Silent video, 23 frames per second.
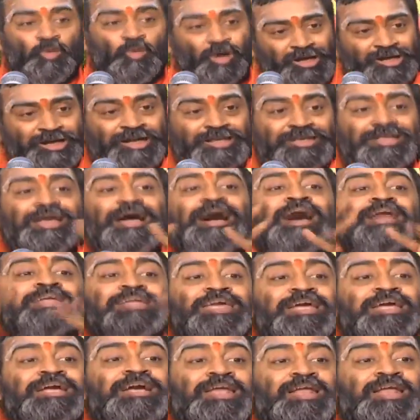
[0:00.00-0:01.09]
ఒక్కటి
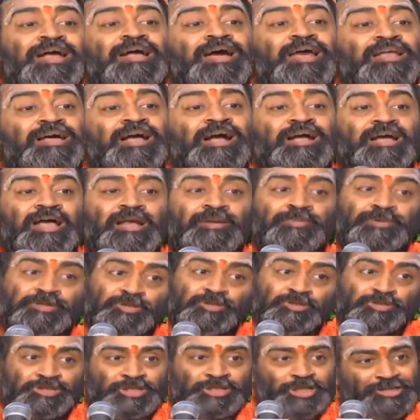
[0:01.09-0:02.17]
అనేక రకాలుగా
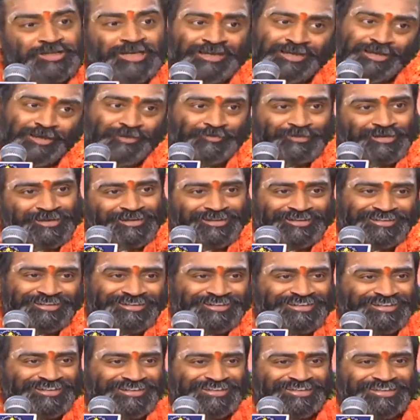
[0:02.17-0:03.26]
కనబడుతుంది చెట్టే అవునా
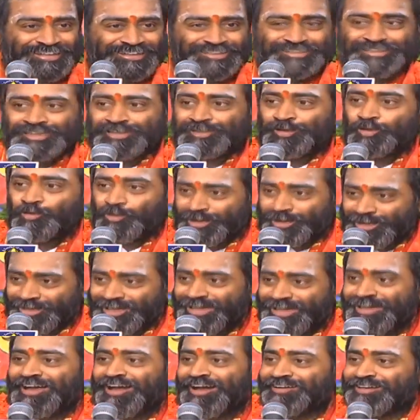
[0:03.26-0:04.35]
కదండి చెట్టు
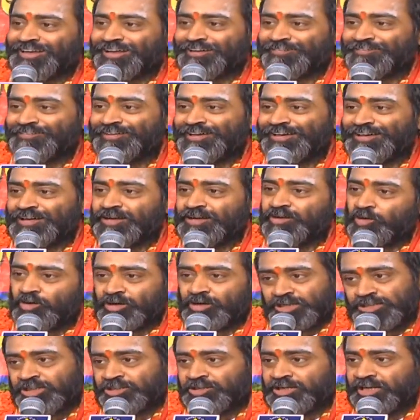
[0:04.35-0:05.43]
ఒకటే అంటారు కానీ
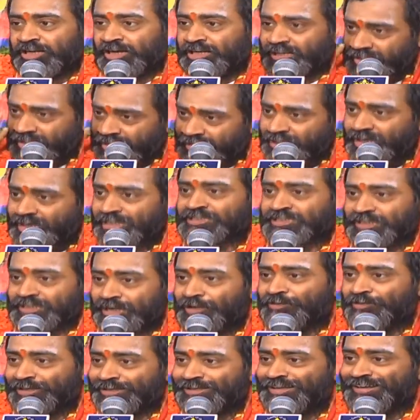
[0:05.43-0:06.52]
ఒక్క చెట్టే కానీ ఎన్ని
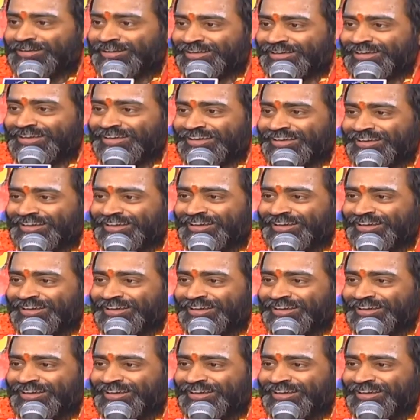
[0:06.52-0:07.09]
లక్షణాలు ఉంటాయి దానికి